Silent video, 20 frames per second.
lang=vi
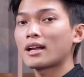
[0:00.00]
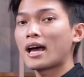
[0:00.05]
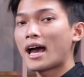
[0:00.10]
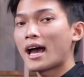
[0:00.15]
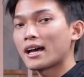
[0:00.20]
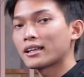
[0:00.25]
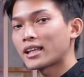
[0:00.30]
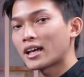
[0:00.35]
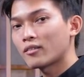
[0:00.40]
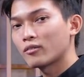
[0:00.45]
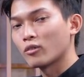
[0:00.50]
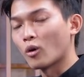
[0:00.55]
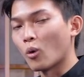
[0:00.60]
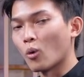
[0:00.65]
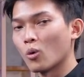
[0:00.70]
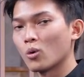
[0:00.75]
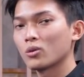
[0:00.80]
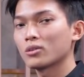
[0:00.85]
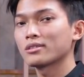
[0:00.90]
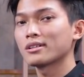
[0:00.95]
đa tác
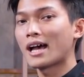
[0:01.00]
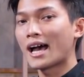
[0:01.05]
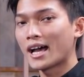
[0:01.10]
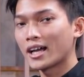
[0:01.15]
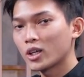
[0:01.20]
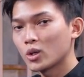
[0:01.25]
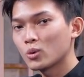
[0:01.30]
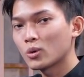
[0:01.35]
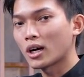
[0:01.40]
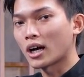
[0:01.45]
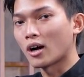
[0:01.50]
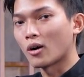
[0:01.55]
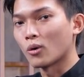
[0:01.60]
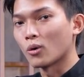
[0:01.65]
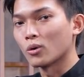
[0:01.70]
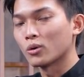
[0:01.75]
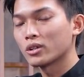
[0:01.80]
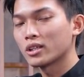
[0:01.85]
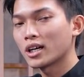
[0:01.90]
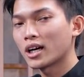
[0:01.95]
vụ đa nhu
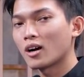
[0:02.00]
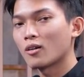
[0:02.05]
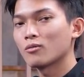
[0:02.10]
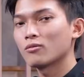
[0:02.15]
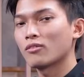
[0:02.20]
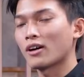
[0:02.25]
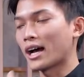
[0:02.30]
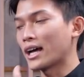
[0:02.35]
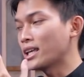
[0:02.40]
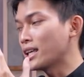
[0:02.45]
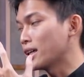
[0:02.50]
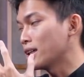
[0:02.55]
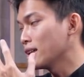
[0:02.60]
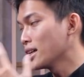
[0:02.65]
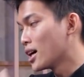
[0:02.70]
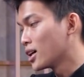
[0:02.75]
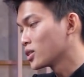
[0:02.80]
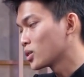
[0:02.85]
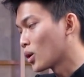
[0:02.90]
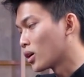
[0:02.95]
cầu chứ không phải chỉ
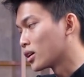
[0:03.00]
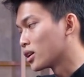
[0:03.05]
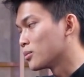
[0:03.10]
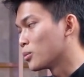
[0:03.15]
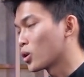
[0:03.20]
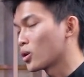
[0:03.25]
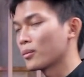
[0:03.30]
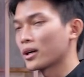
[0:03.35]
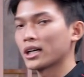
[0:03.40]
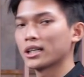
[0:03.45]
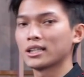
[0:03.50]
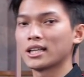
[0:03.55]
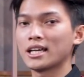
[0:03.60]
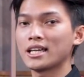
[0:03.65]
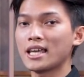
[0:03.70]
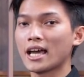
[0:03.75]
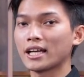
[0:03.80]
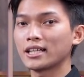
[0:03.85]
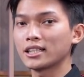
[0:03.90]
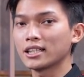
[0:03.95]
đơn thuần là một con màn hình để
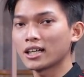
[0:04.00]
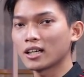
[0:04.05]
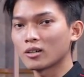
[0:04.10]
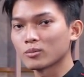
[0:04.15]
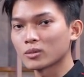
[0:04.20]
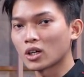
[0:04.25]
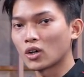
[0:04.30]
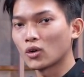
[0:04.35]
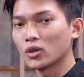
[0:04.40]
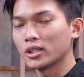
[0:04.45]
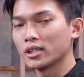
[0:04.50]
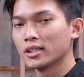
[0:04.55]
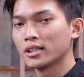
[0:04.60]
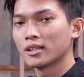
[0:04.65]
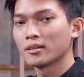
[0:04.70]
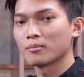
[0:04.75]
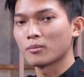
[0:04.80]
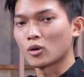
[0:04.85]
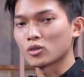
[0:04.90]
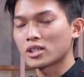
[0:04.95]
giải trí không thôi
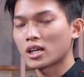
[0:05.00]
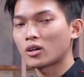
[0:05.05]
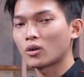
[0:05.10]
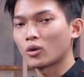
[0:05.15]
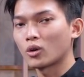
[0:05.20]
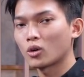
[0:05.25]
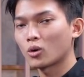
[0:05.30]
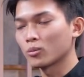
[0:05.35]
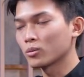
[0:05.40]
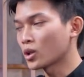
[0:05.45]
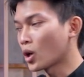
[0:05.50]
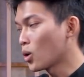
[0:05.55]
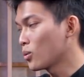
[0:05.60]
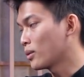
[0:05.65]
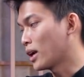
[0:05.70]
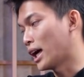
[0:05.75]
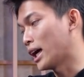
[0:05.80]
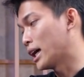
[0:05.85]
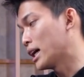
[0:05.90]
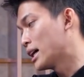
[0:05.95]
màu sắc của nó cũng tốt
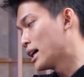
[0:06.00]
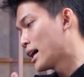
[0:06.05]
này